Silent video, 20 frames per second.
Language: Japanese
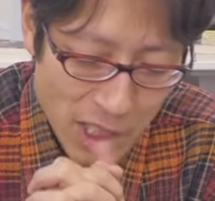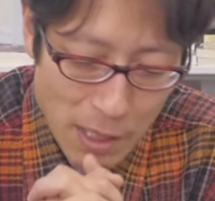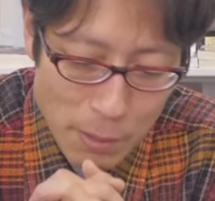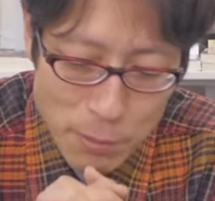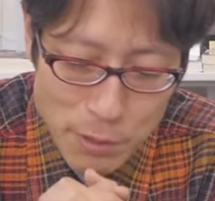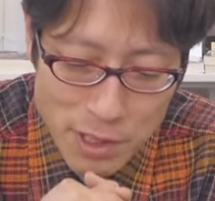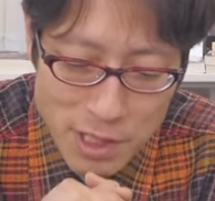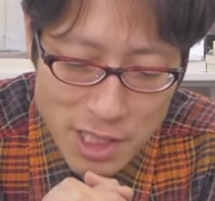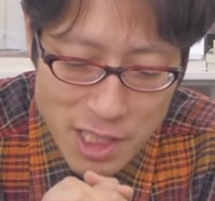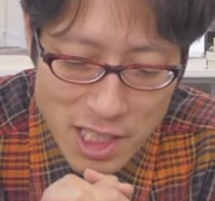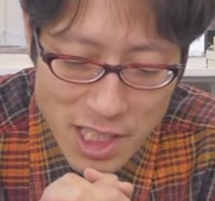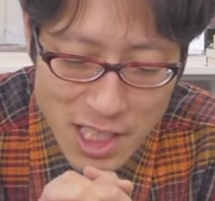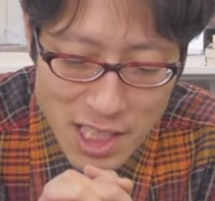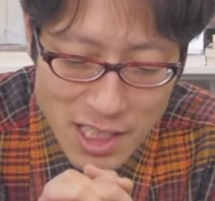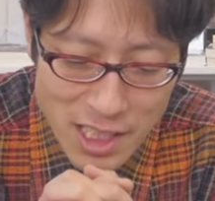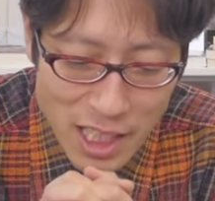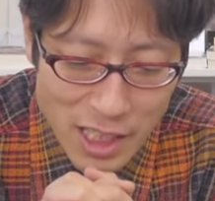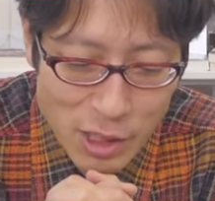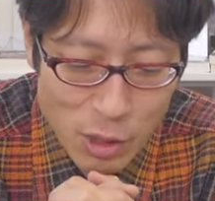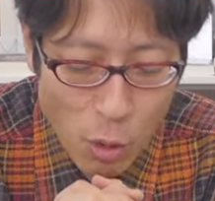多分
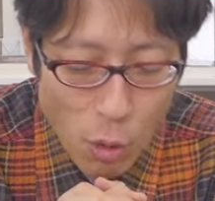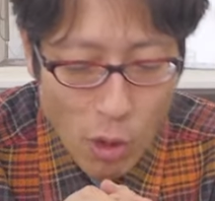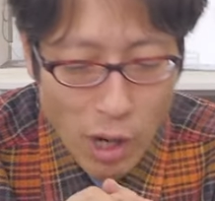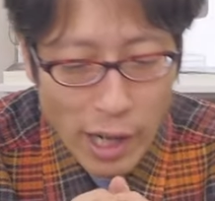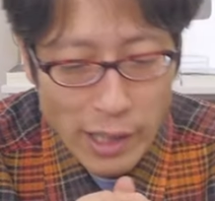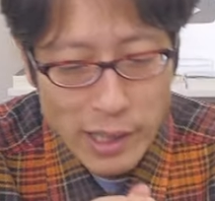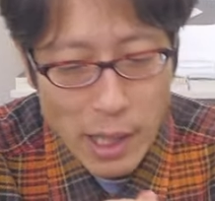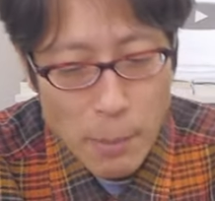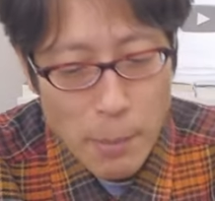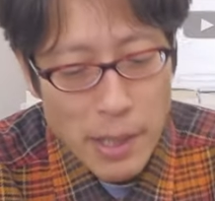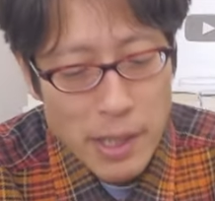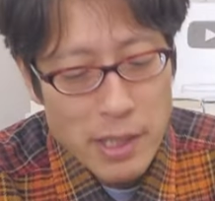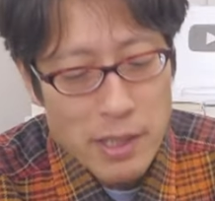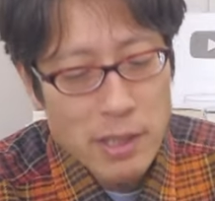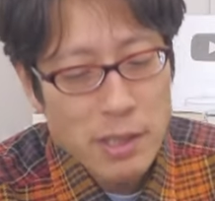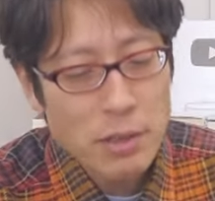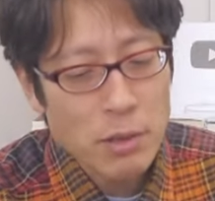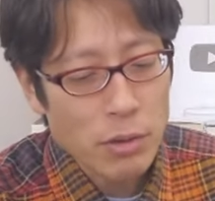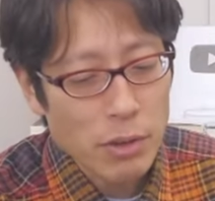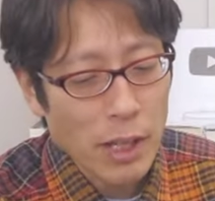C さんの方が頭いい
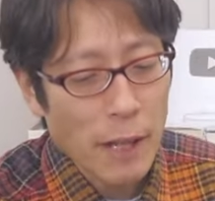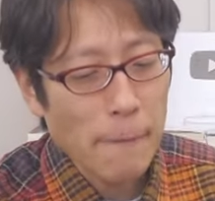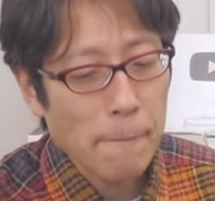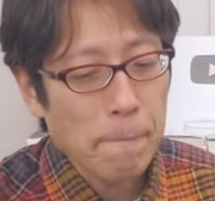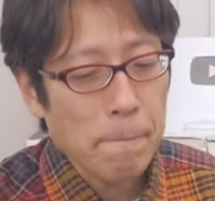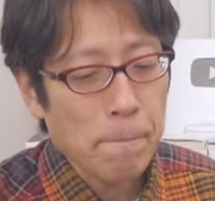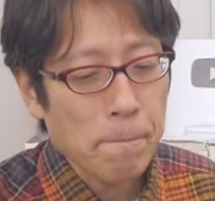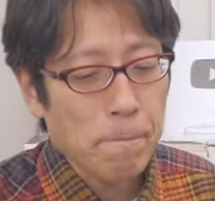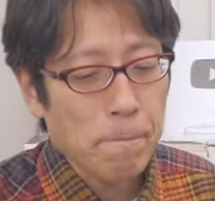んですよね。